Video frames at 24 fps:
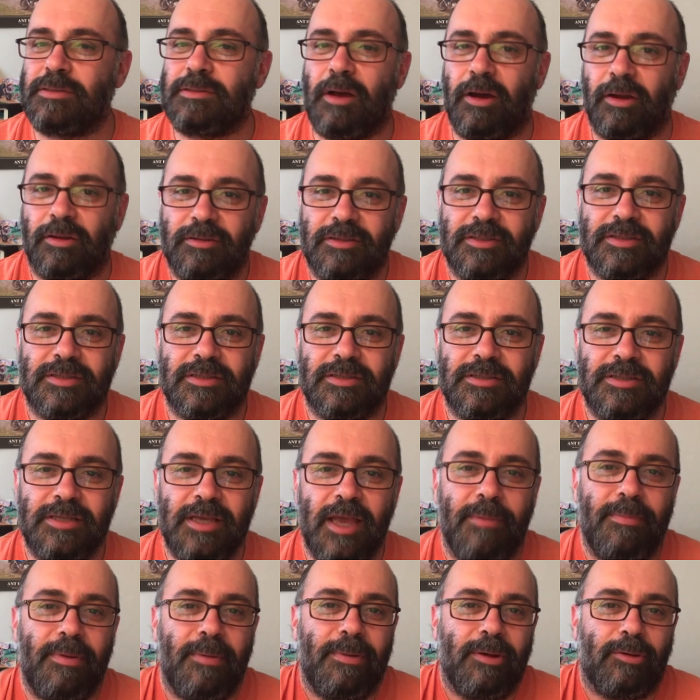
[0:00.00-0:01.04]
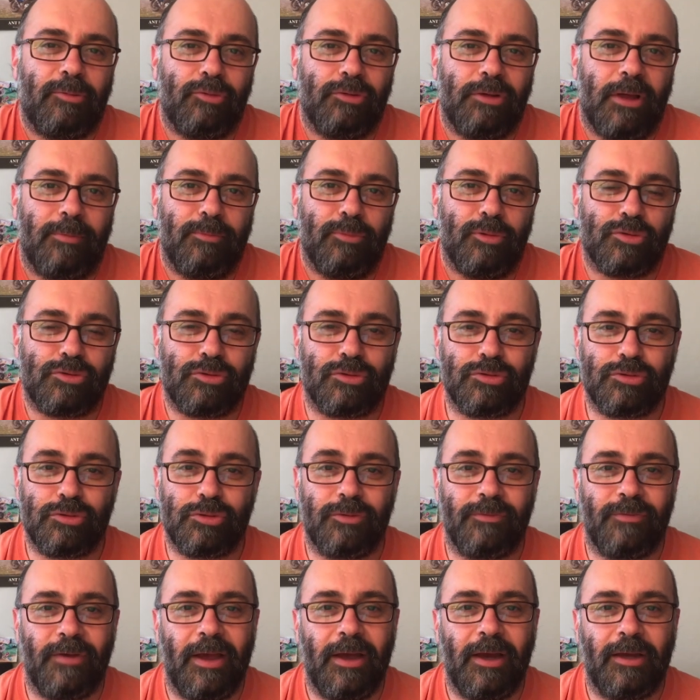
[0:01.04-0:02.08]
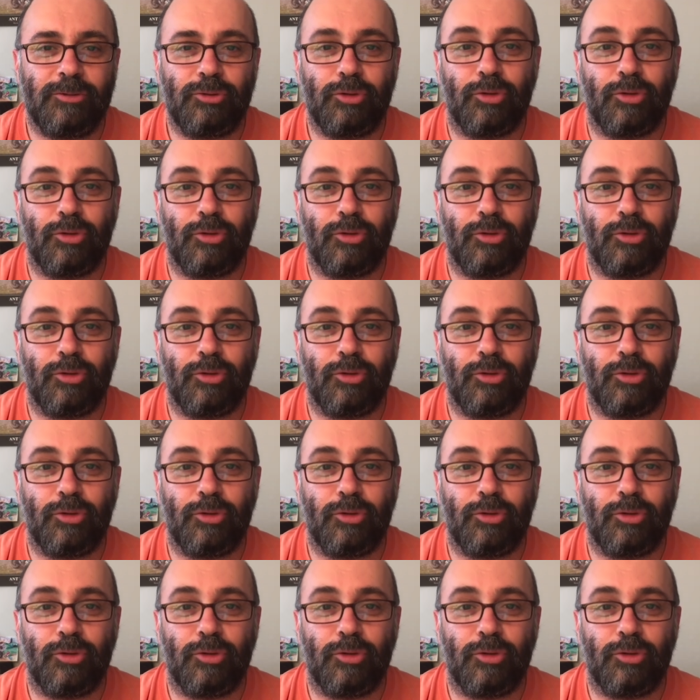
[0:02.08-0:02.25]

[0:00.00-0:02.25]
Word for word: Haklısınız, YBB kullanmıyorsunuzdur veya